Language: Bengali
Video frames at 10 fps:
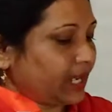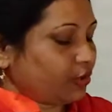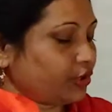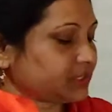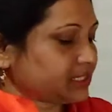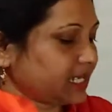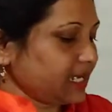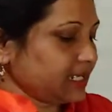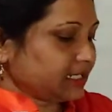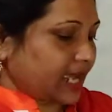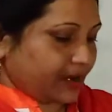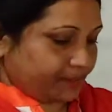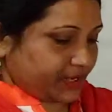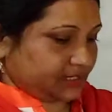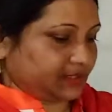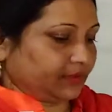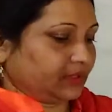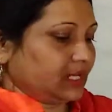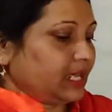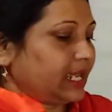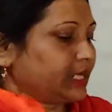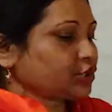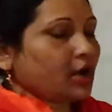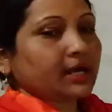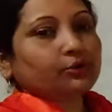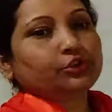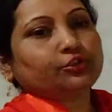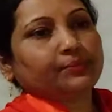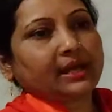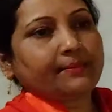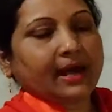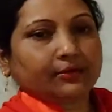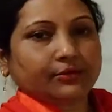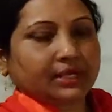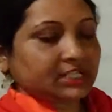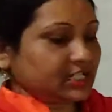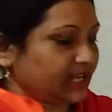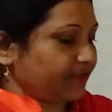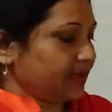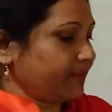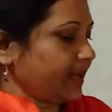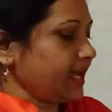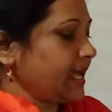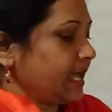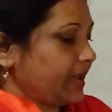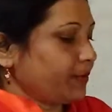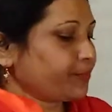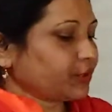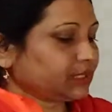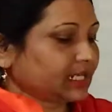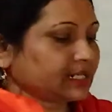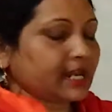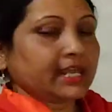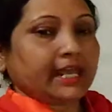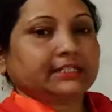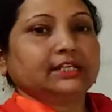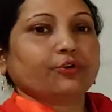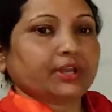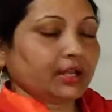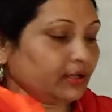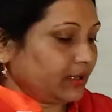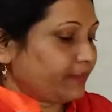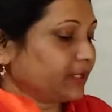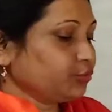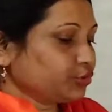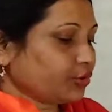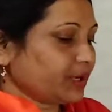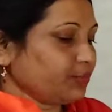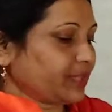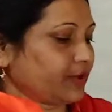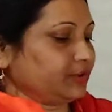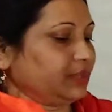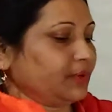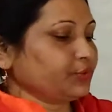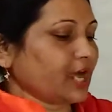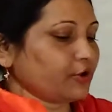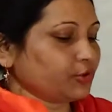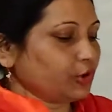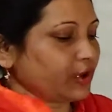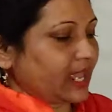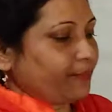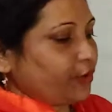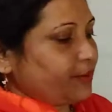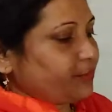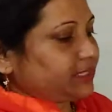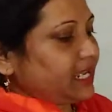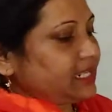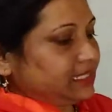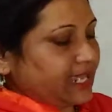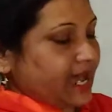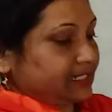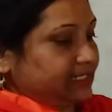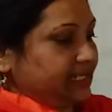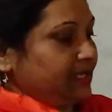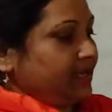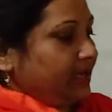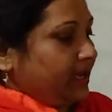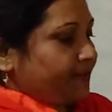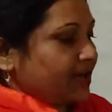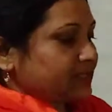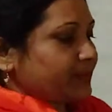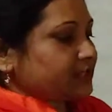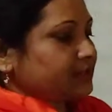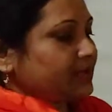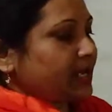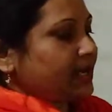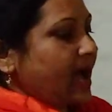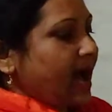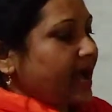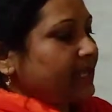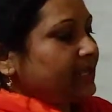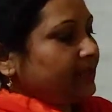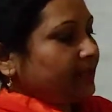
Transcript: এগুলো হচ্ছে থার্ড পার্সন এই সংজ্ঞাগুলো তোমরা ভালো করে শিখে ফেলবে এবং প্রত্যেকটার একটি করে বা দুটো করে উদাহরণ দিবে উদাহরণগুলো এই বইয়ের মধ্যেই দেয়া আছে ফার্স্ট পার্সনের আই